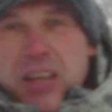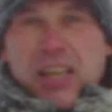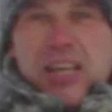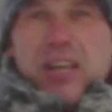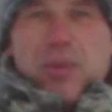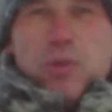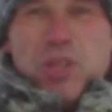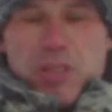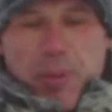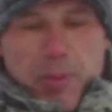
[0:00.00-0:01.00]
Когда
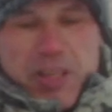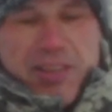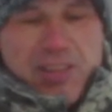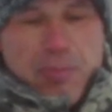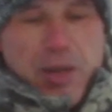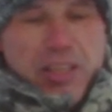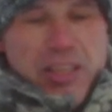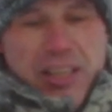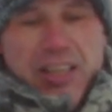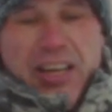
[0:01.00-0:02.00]
куница попадает в капкан,
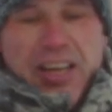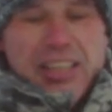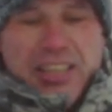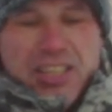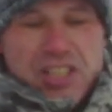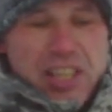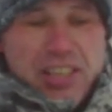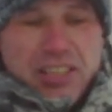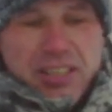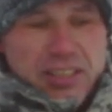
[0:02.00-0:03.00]
она
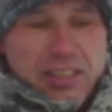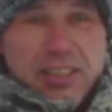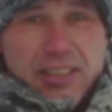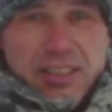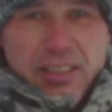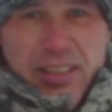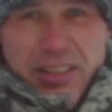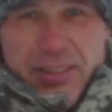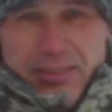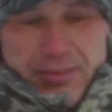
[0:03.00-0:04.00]
начинает
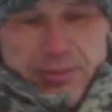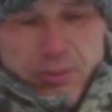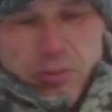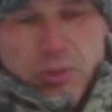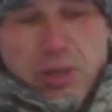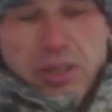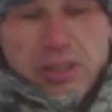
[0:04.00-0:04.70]
ну,